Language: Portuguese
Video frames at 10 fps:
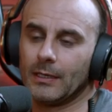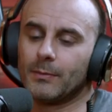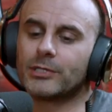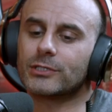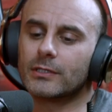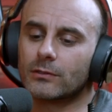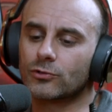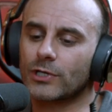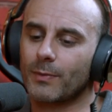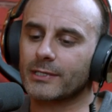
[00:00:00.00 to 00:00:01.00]
Mas uh,
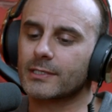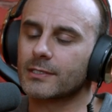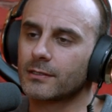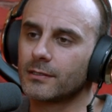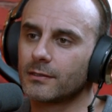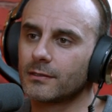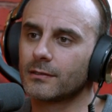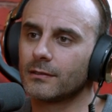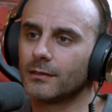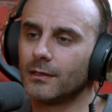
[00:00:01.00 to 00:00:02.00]
tu já começas a sentir
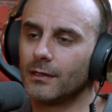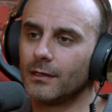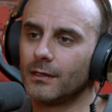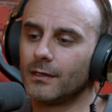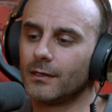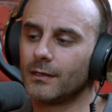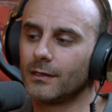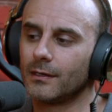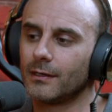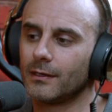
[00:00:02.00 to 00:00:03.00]

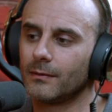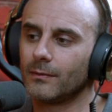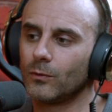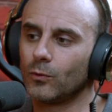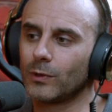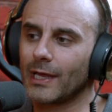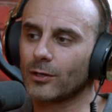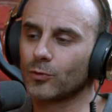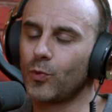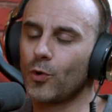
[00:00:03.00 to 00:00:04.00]
uh, o
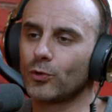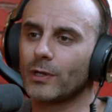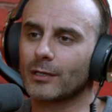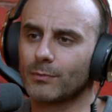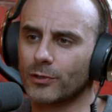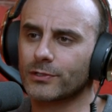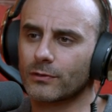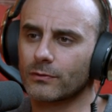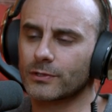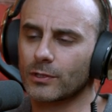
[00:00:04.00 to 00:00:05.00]
lado bom e o lado mau de ser,
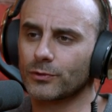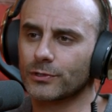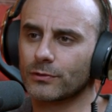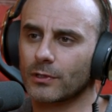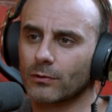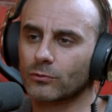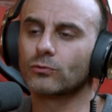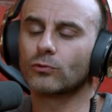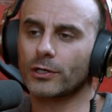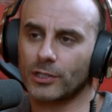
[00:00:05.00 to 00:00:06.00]
de ser, conhecido ou não? Tu
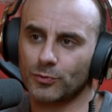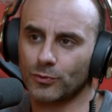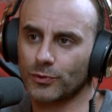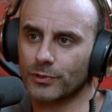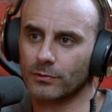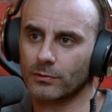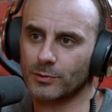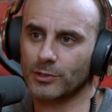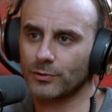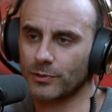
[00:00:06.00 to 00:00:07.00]
no Norte és muito conhecido, és
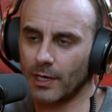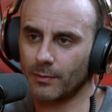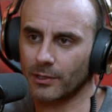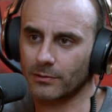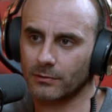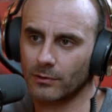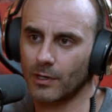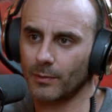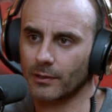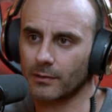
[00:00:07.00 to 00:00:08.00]
mais conhecido que cá embaixo, naturalmente.